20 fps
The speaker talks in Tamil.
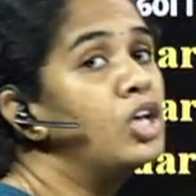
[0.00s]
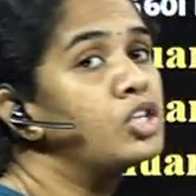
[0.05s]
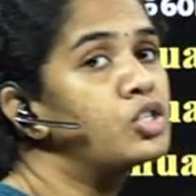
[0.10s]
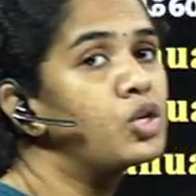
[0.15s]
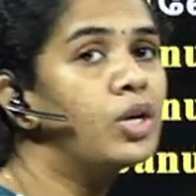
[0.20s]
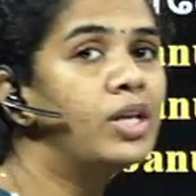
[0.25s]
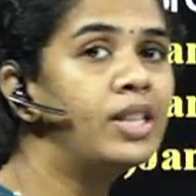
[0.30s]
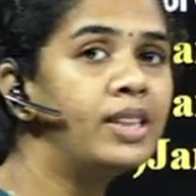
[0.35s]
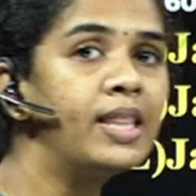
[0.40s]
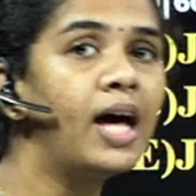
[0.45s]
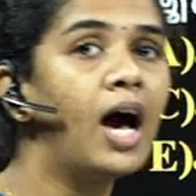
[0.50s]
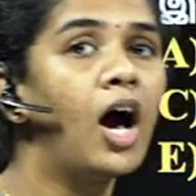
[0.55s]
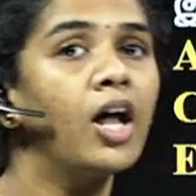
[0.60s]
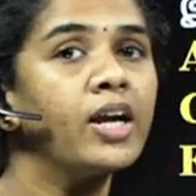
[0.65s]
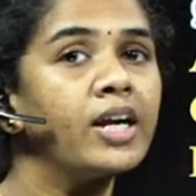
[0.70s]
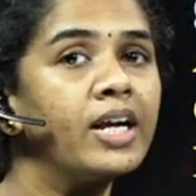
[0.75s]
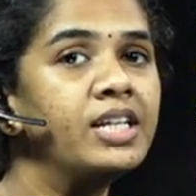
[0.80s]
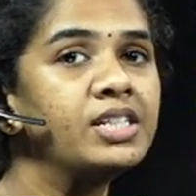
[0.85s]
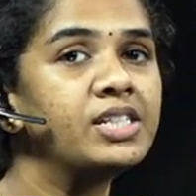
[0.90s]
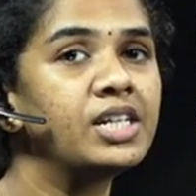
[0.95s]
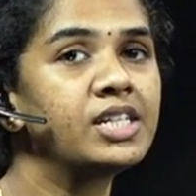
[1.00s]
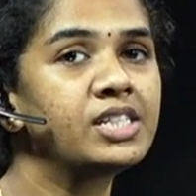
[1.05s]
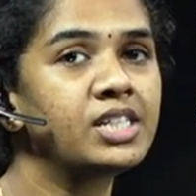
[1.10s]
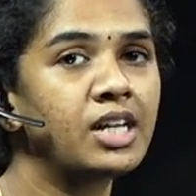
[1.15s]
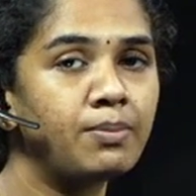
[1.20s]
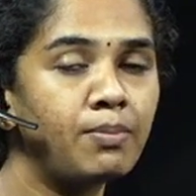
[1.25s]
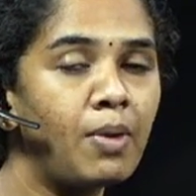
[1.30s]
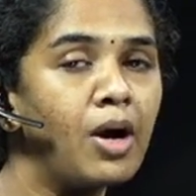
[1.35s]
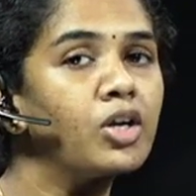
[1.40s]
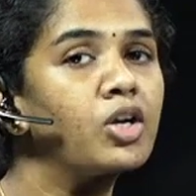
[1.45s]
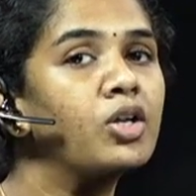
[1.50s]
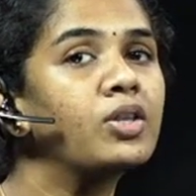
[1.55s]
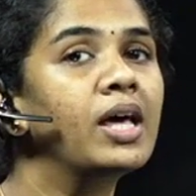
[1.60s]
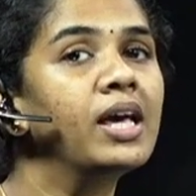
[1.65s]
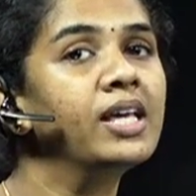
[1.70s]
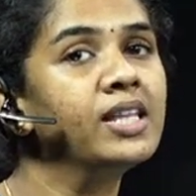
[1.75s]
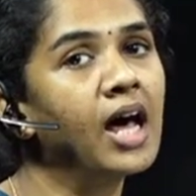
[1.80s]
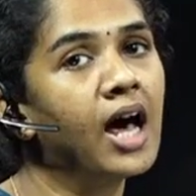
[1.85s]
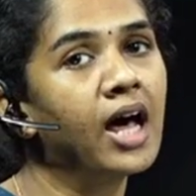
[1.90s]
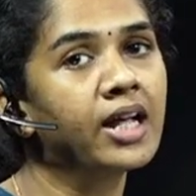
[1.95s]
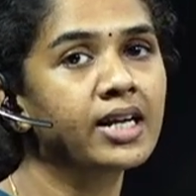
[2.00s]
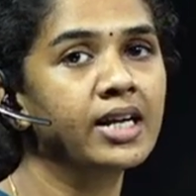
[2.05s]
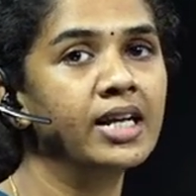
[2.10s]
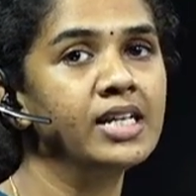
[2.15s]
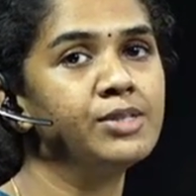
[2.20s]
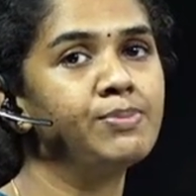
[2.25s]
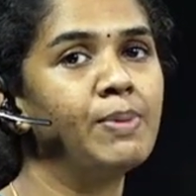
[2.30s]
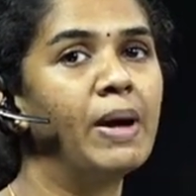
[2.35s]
ஸோ இந்த ஆர்கனைசேஷன் மட்டும்தான் இதை ஆர்கனைஸ்